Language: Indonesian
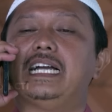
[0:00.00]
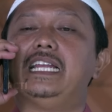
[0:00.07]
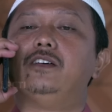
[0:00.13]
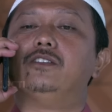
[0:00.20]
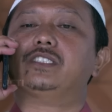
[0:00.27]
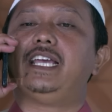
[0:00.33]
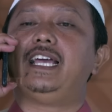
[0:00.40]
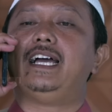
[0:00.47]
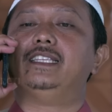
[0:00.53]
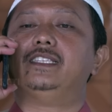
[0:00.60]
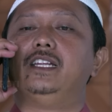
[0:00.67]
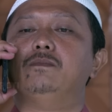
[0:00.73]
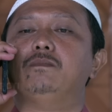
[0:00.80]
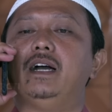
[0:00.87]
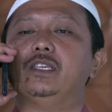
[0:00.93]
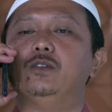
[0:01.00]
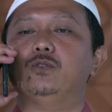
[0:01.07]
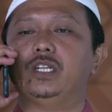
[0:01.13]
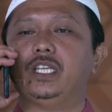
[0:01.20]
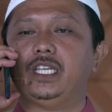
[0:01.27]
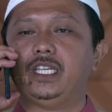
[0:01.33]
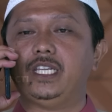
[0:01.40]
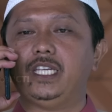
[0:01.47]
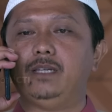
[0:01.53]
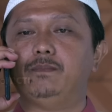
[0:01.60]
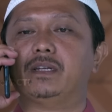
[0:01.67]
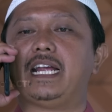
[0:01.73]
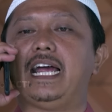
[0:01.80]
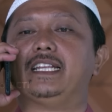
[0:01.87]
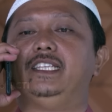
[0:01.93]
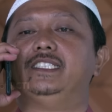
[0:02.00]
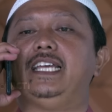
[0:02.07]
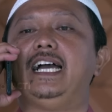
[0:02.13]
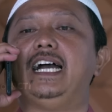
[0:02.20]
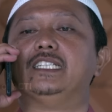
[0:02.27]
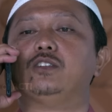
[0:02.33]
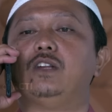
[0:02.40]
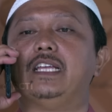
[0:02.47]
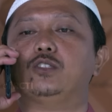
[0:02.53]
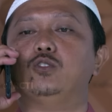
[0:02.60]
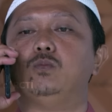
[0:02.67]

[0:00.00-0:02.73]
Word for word: Kalau saya nganterin Bayu nih, berarti saya nggak sholat